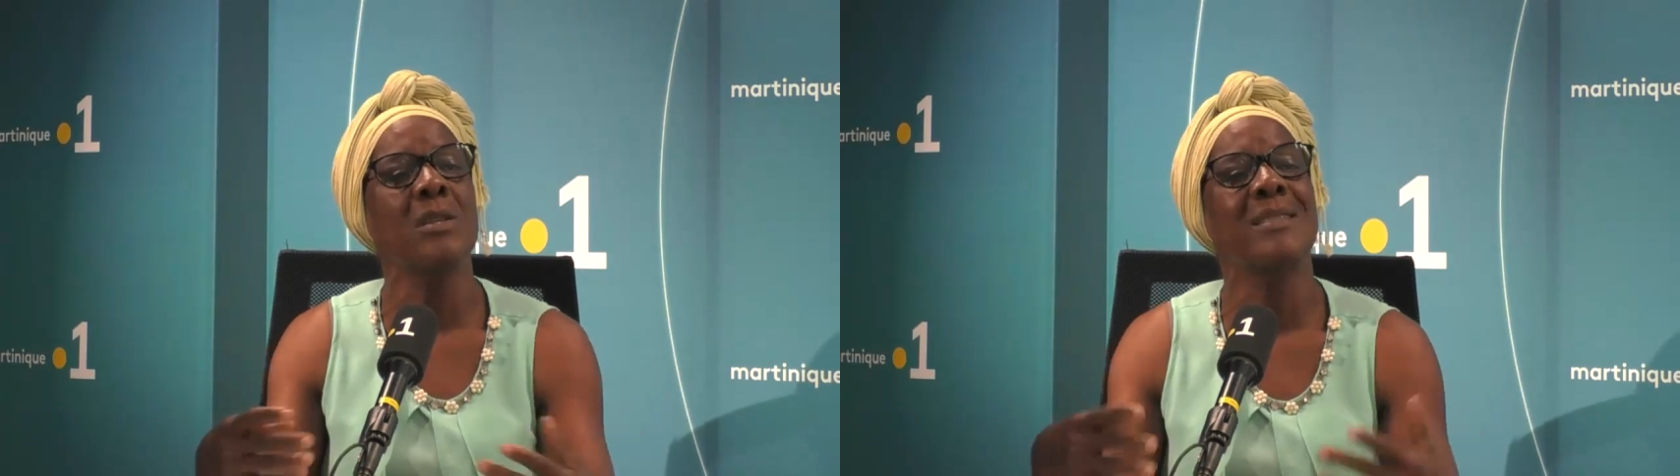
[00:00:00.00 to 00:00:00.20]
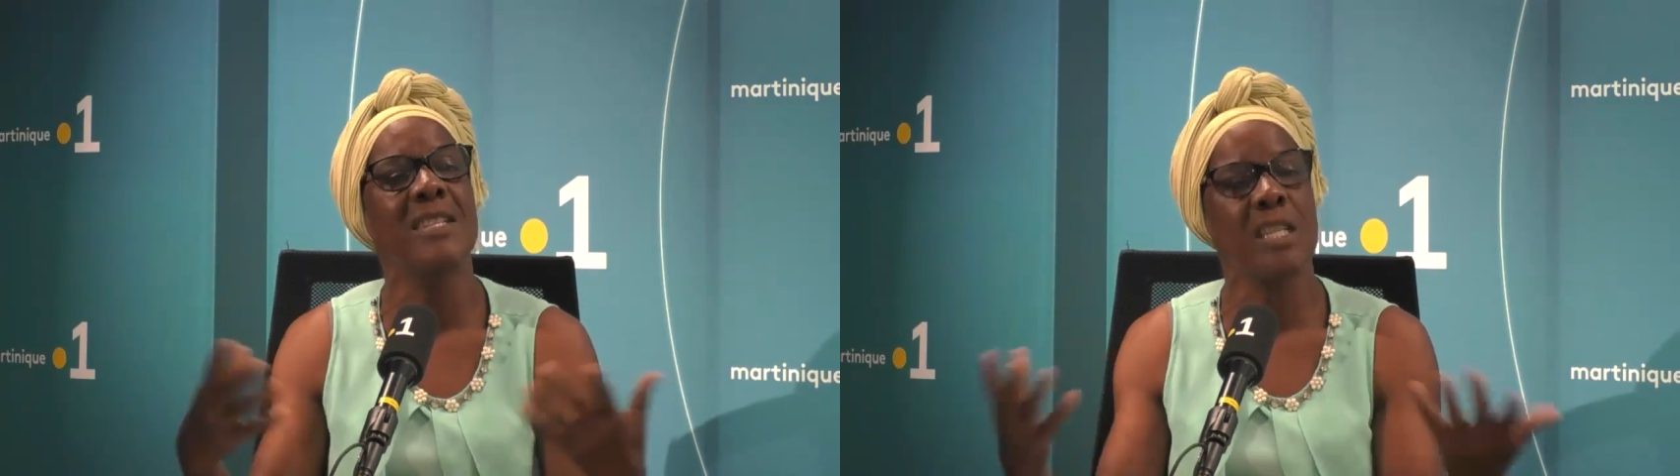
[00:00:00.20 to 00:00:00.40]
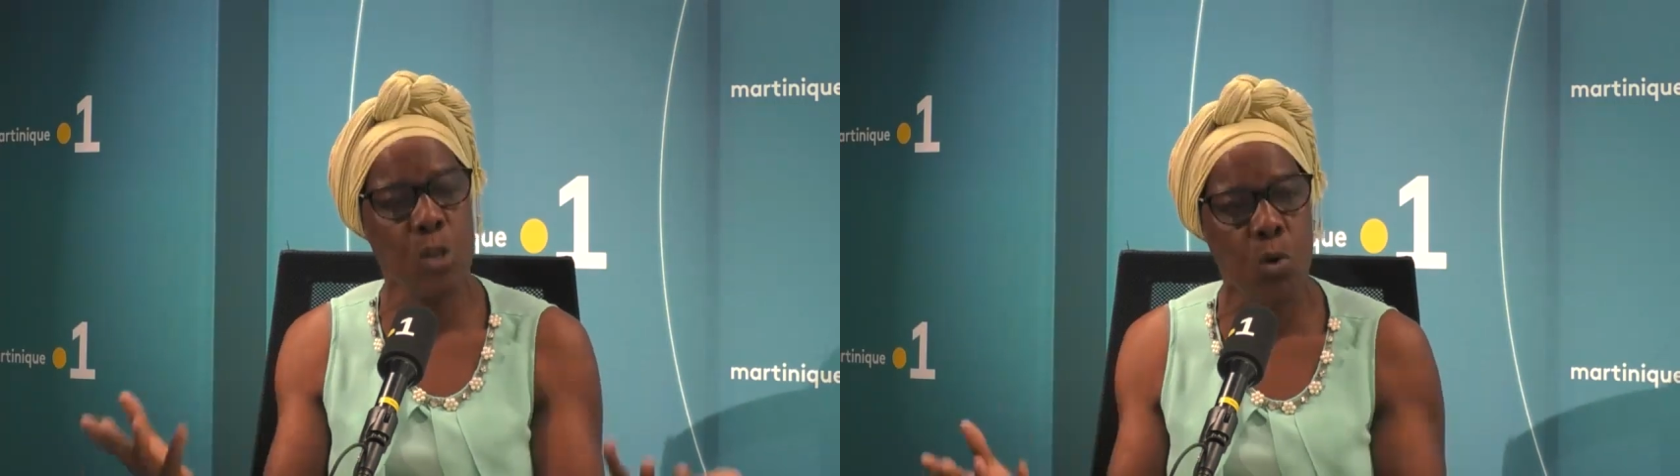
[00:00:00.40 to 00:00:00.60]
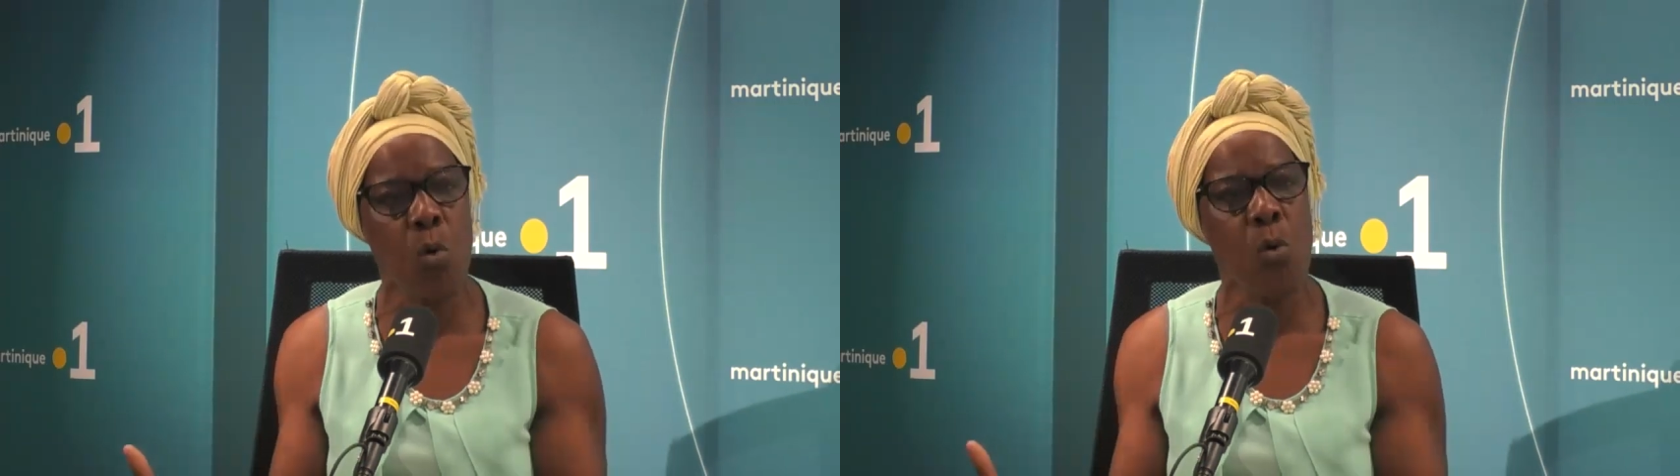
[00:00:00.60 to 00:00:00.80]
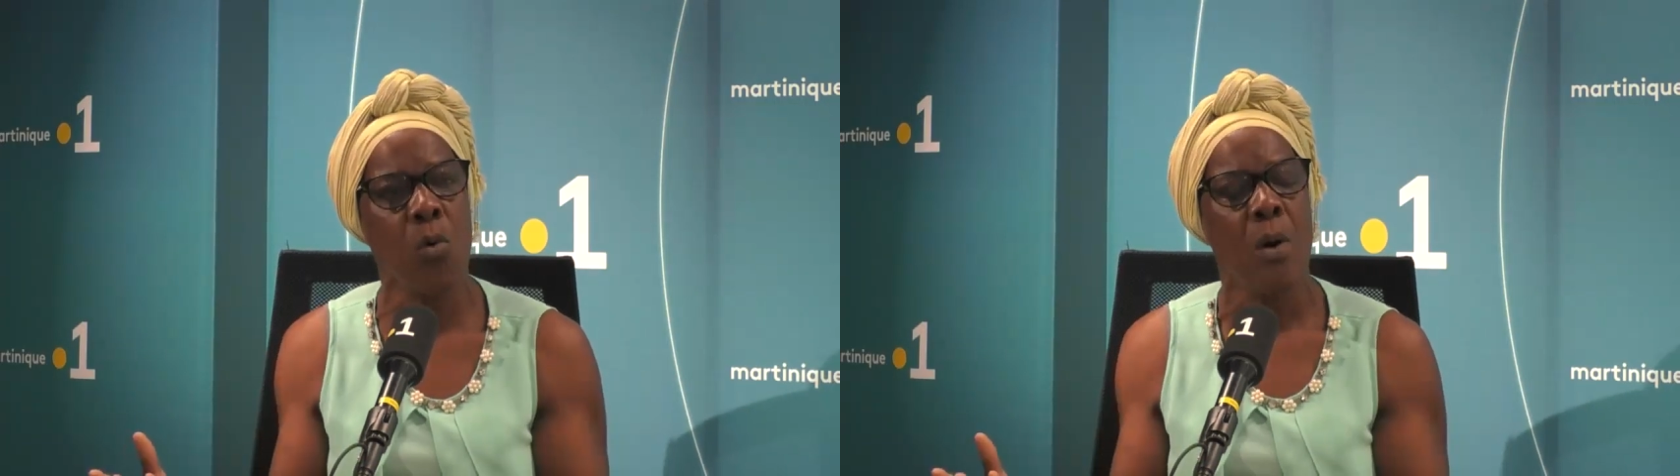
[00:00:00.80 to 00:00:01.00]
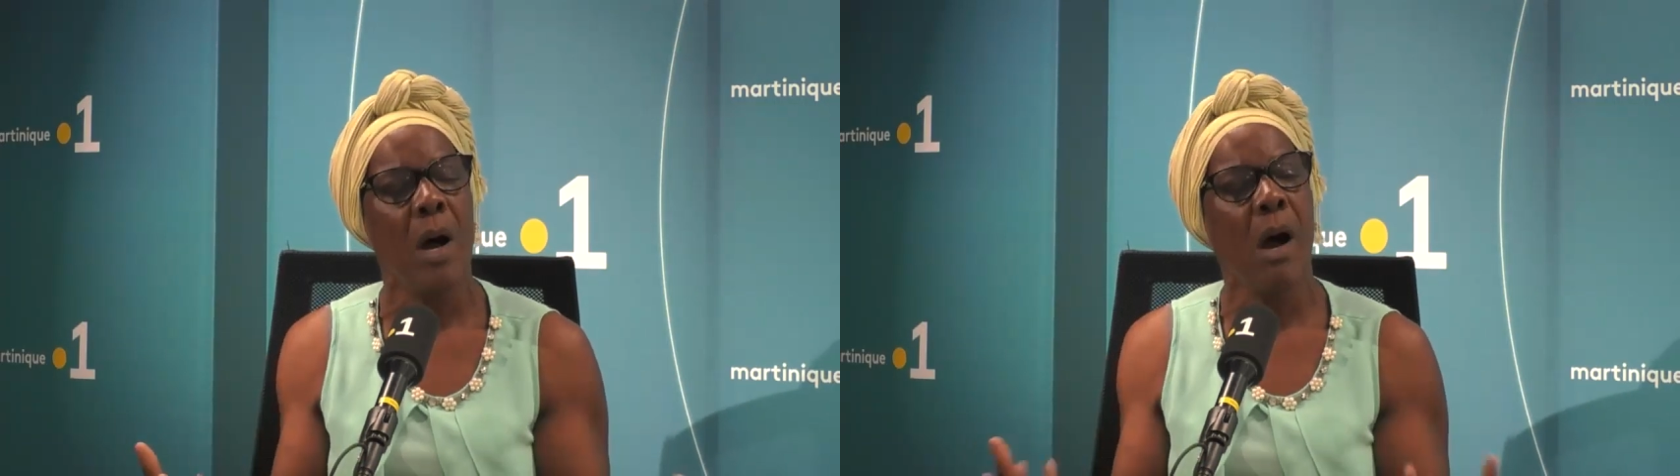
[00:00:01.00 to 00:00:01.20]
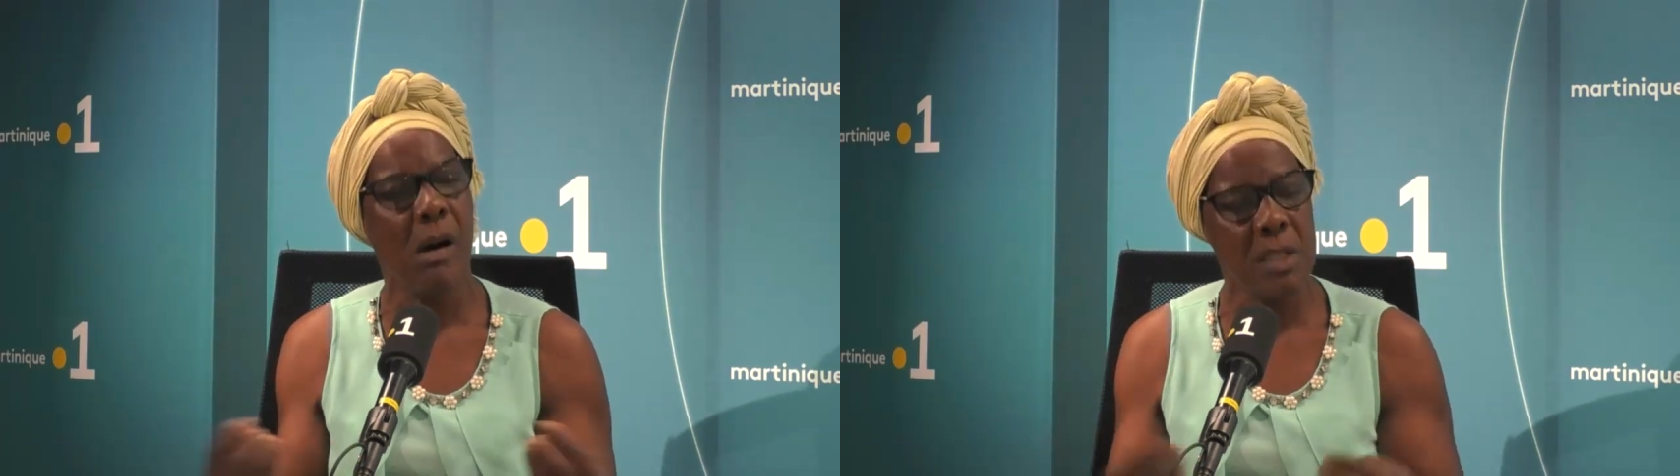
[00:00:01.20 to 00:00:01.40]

discours en